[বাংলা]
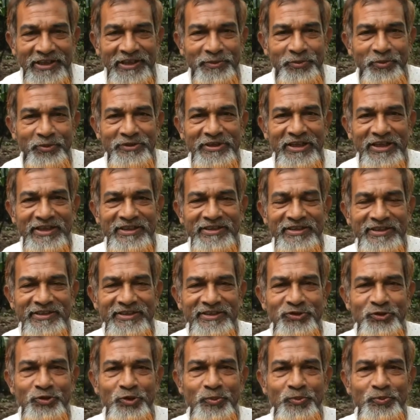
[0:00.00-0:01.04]
এবং দেখা যায়
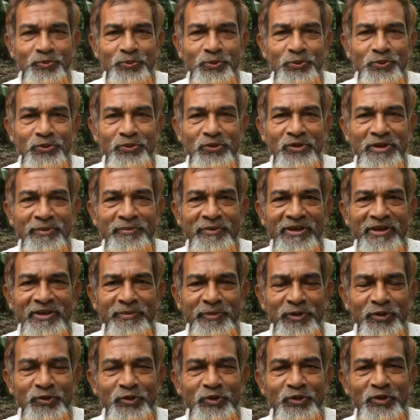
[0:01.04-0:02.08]
কি সম্পূর্ণ আমার
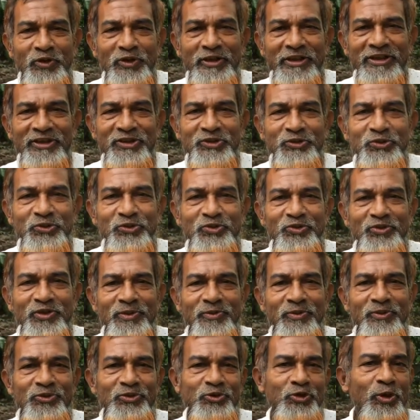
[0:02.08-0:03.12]
মেরুদণ্ডটাকে সুস্থ এবং